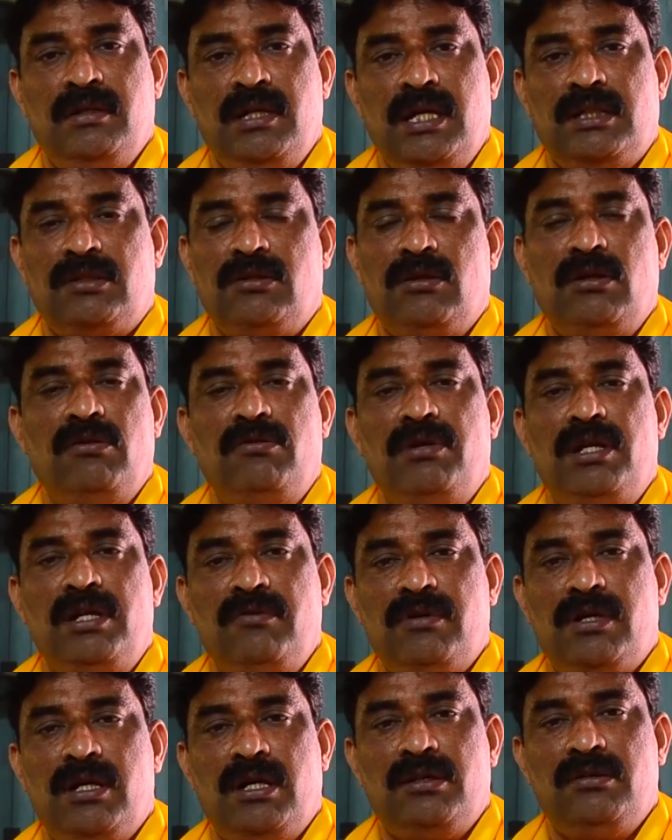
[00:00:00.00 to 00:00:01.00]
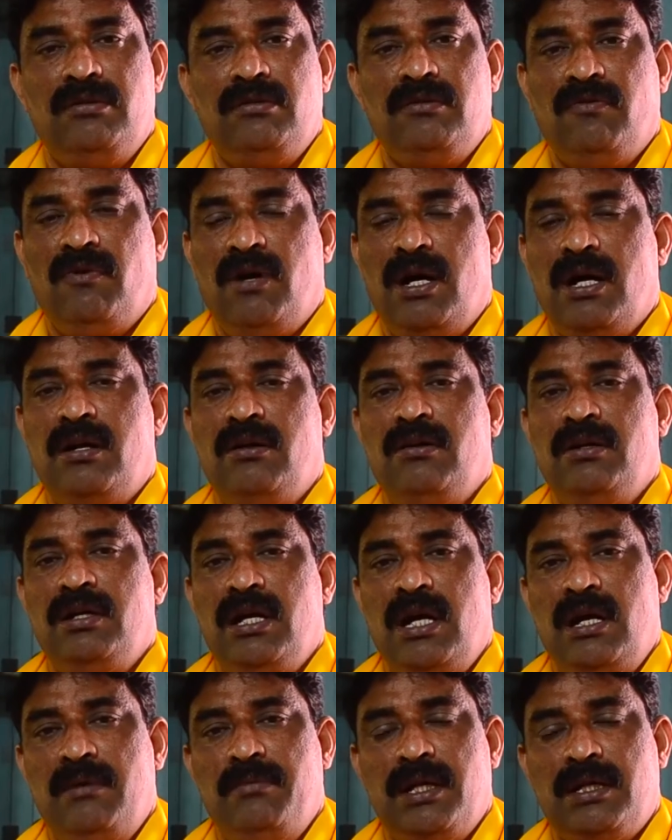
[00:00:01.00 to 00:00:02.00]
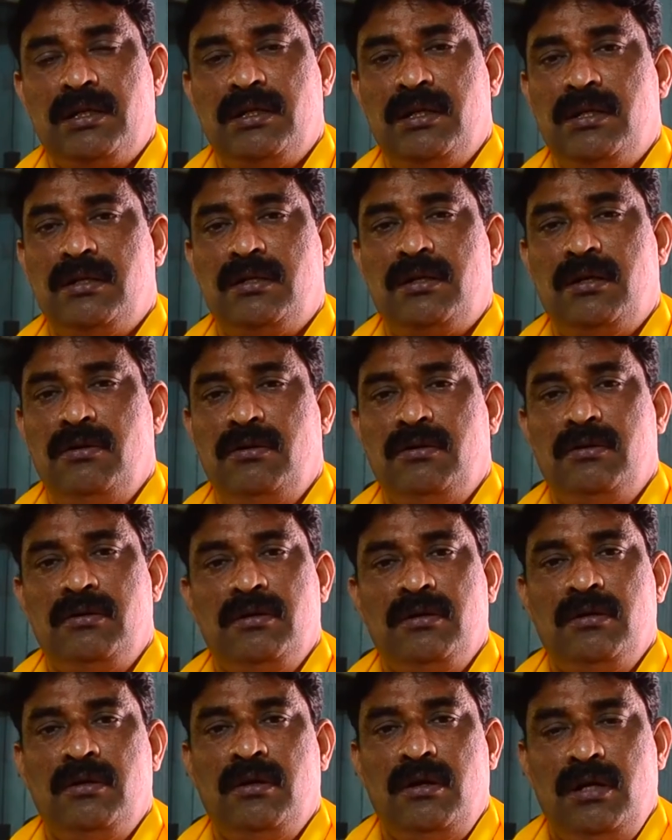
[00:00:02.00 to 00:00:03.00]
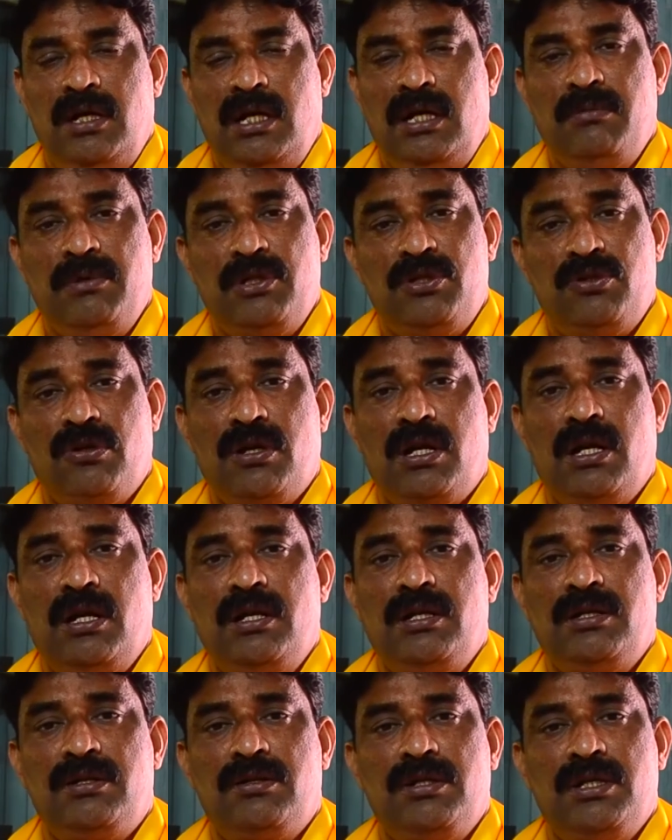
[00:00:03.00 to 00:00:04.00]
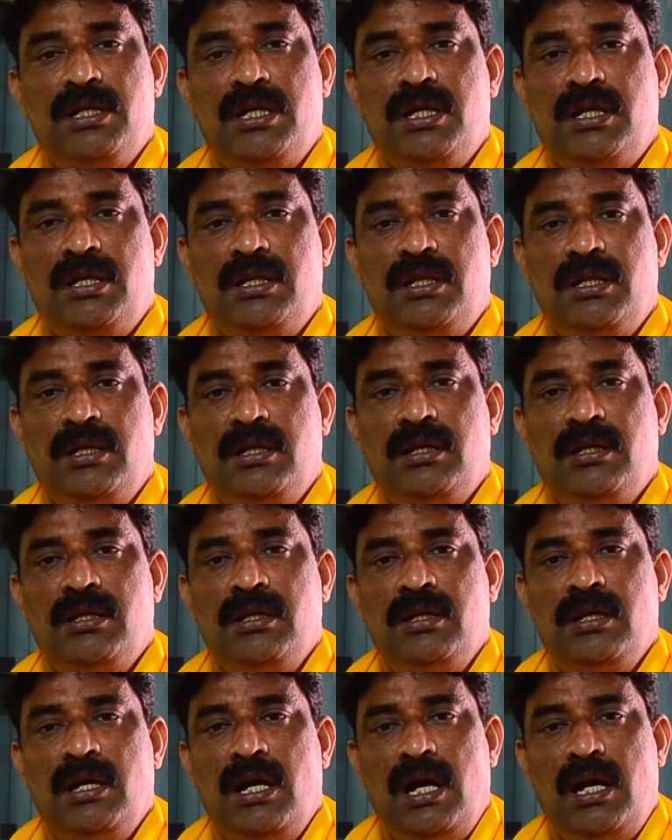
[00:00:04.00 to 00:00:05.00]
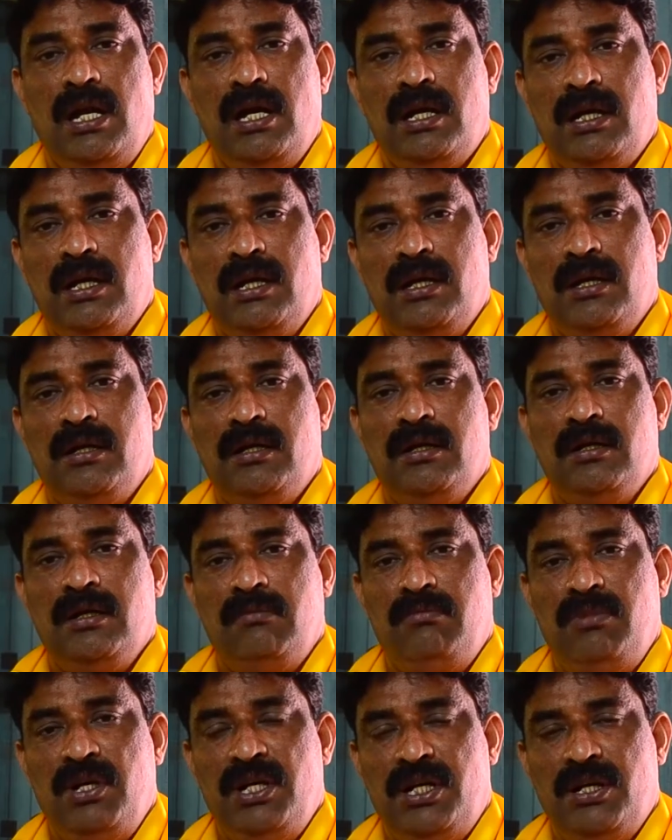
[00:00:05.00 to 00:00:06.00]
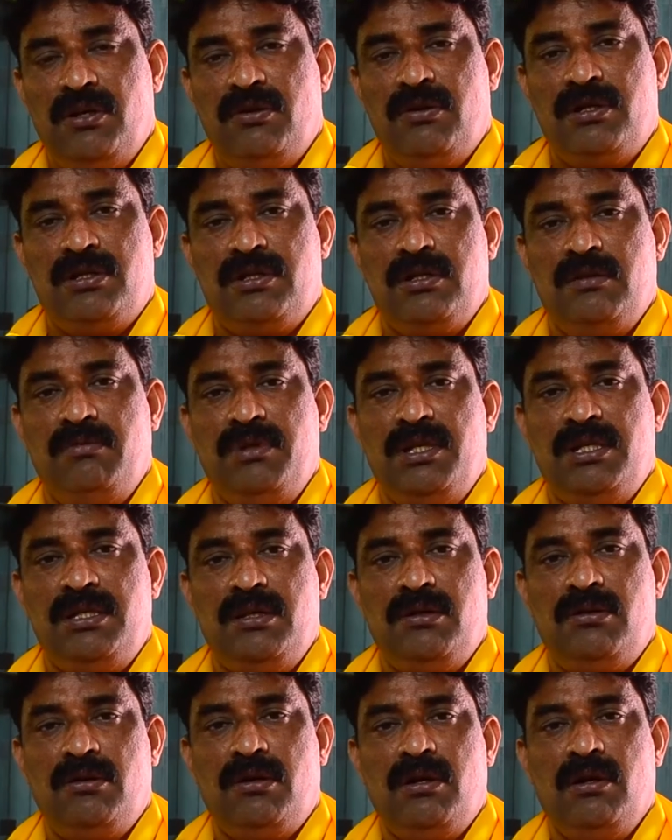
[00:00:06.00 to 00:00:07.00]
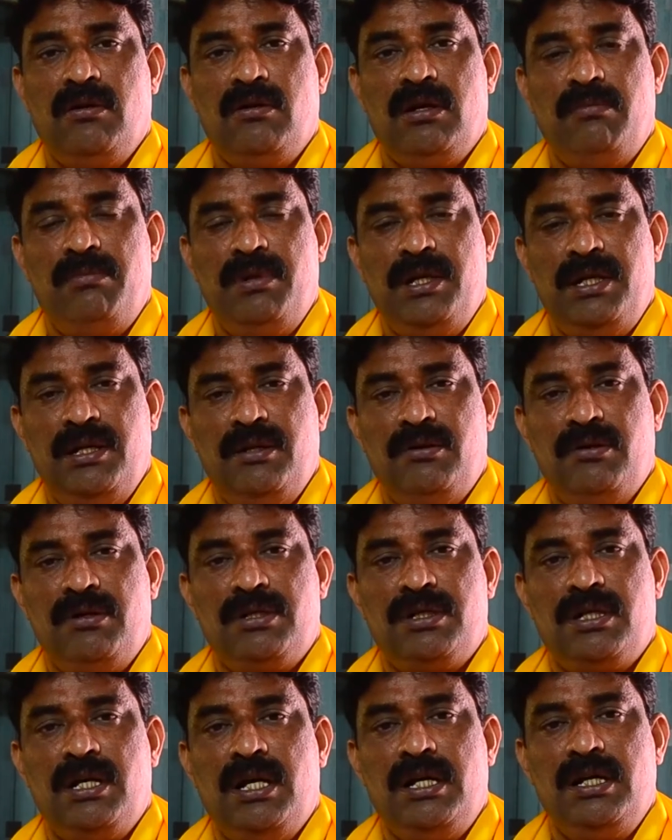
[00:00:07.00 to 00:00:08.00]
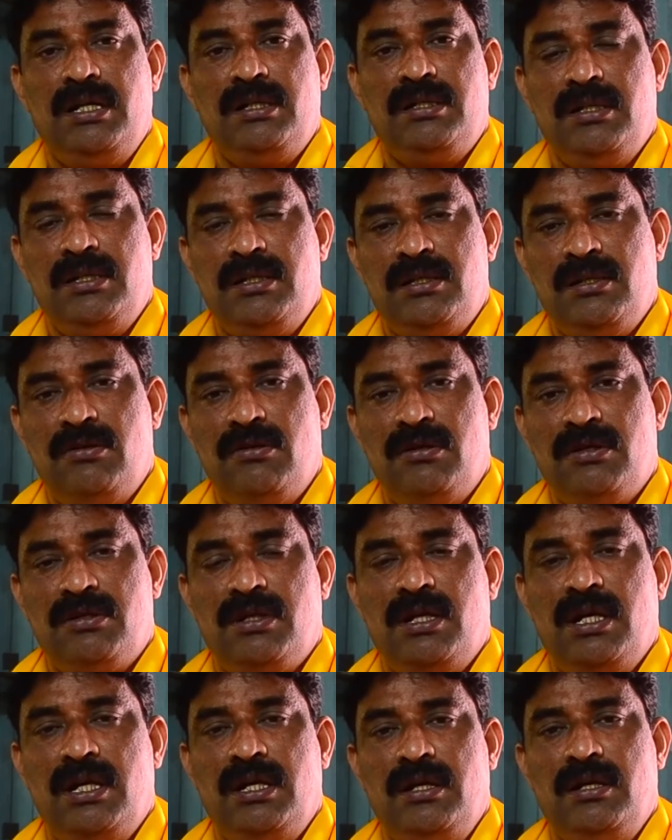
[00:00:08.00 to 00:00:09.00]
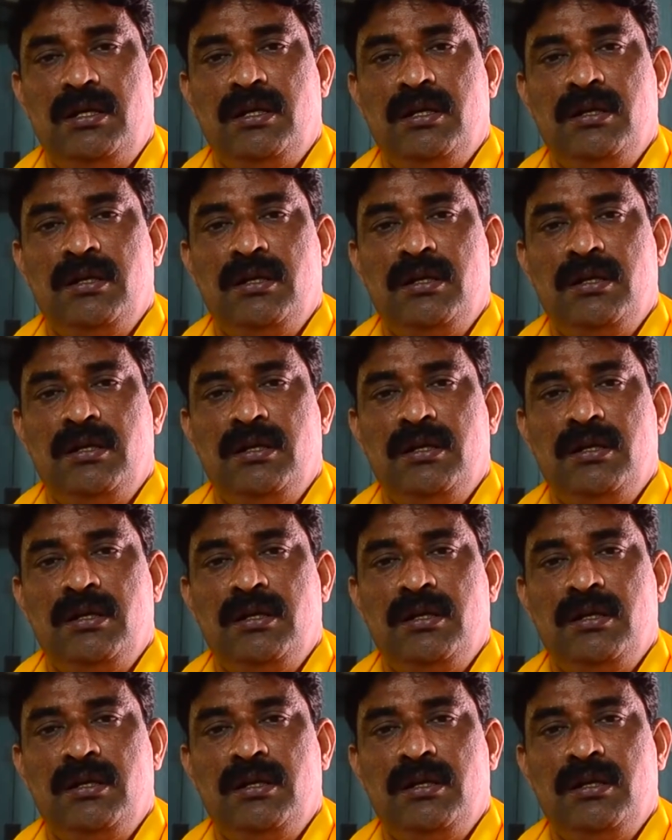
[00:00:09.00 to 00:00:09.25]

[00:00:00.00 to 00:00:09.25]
గతంలో ఉండేవి కాదు వార్డులోని హైమాక్స్ లైట్లు ఎనిమిది చోట్ల వేయించడం జరిగింది అలాగే ఈటీ రోడ్స్ బీసీ రోడ్లో ఉన్న బీటీ రోడ్స్ కానీ సీసీ రోడ్స్ కానీ